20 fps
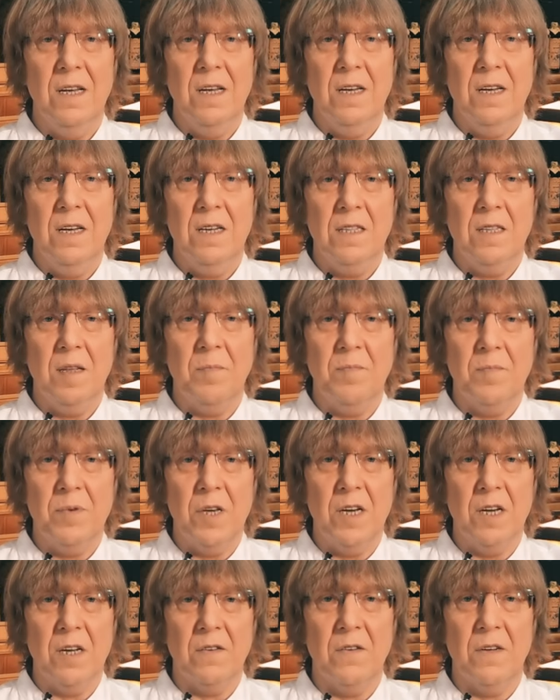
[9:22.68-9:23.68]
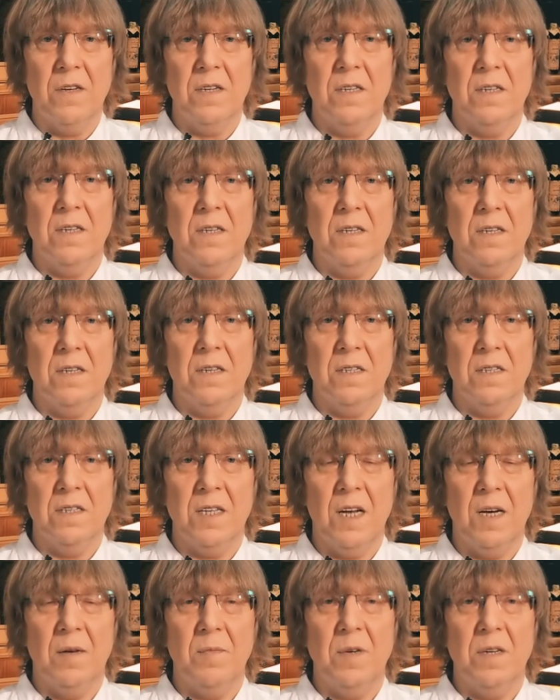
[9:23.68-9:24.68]
Это первое
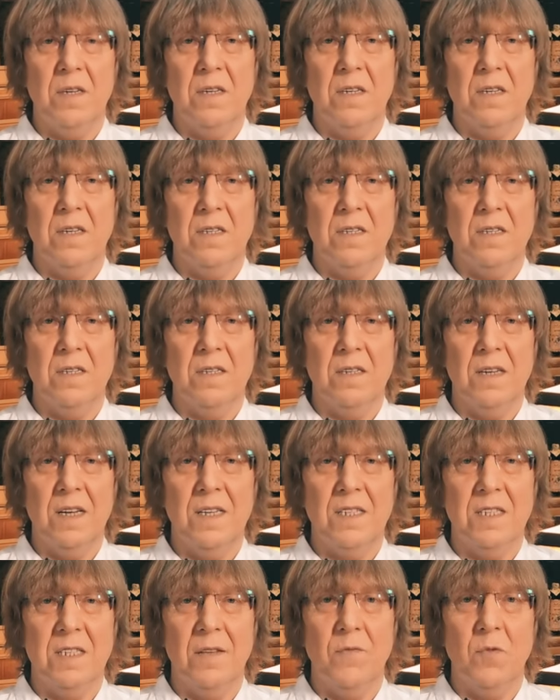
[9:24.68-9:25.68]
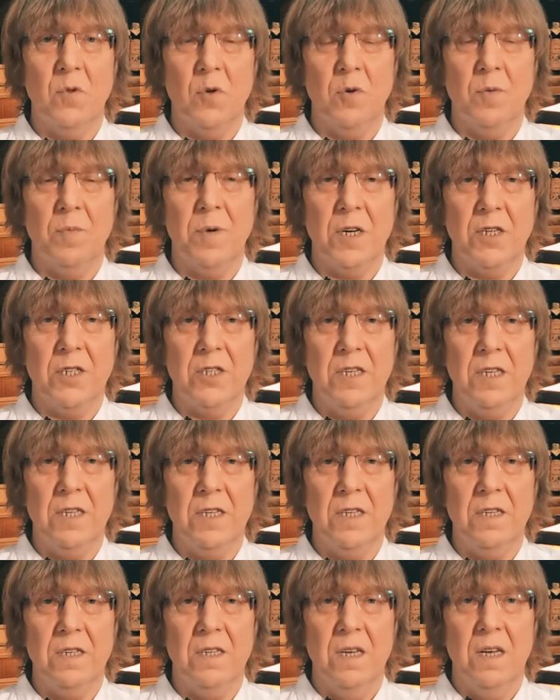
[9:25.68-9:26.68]
самое основное
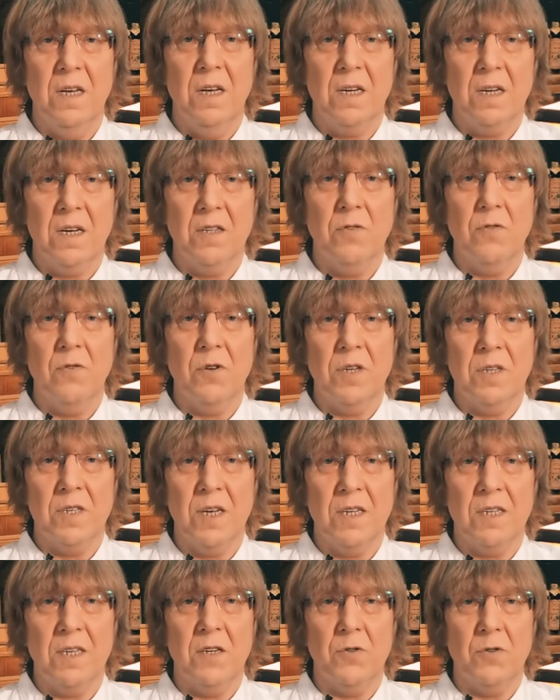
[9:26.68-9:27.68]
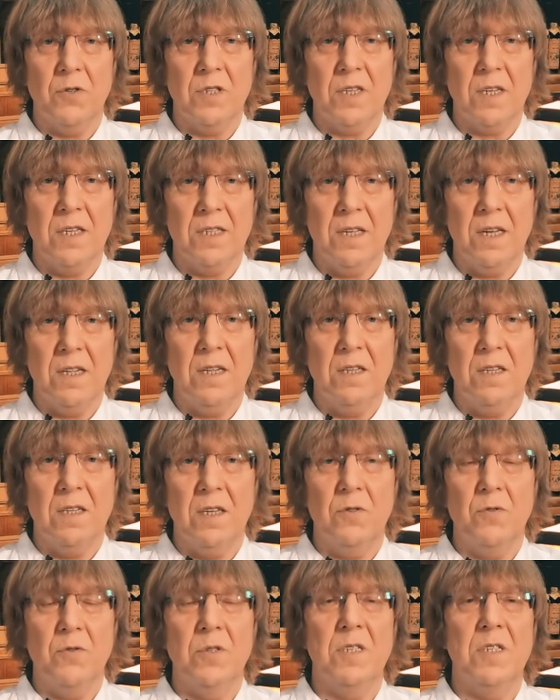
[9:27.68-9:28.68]
упражнение, которое, как я уже сказал, я
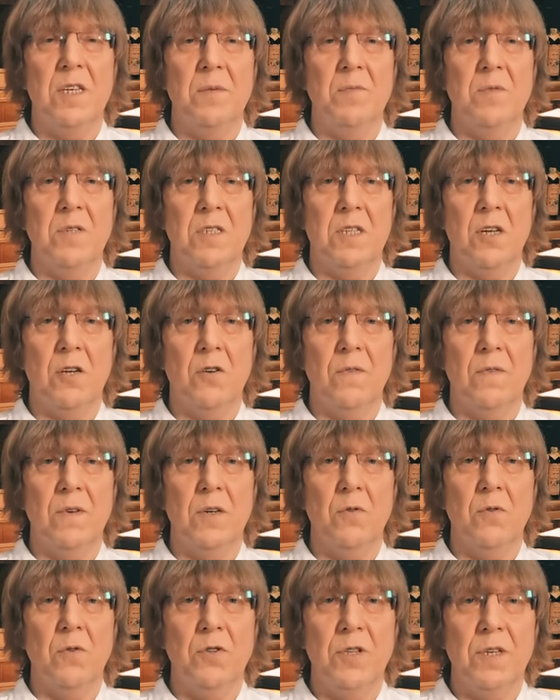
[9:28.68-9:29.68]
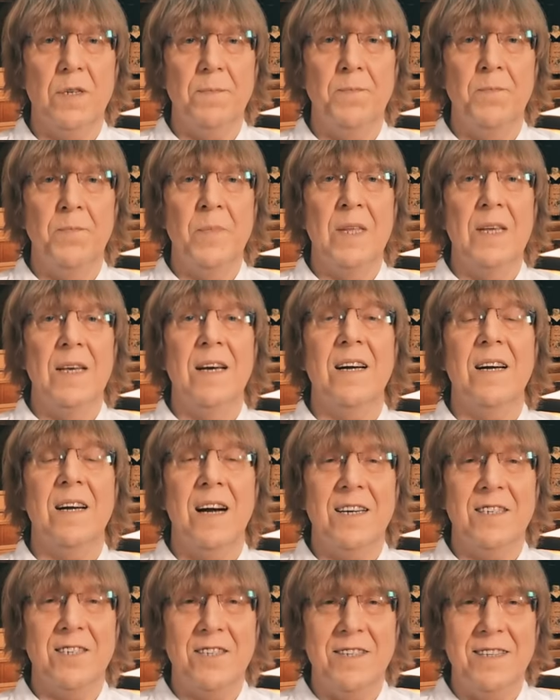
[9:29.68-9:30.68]
делаю с 1972 года
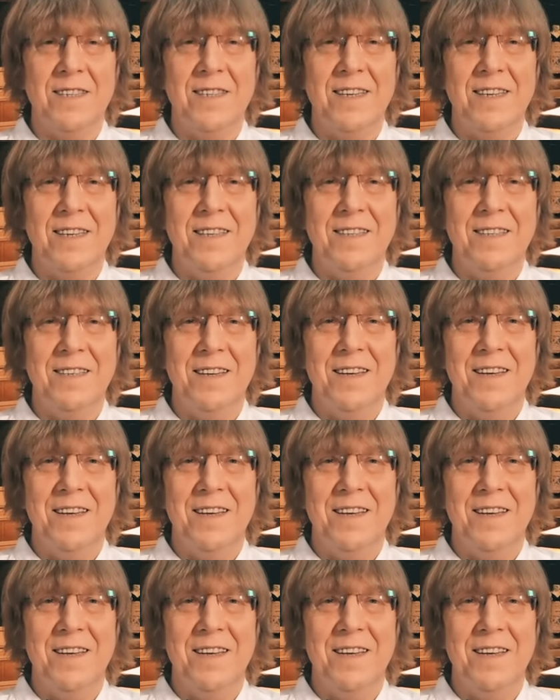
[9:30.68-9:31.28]
каждый день.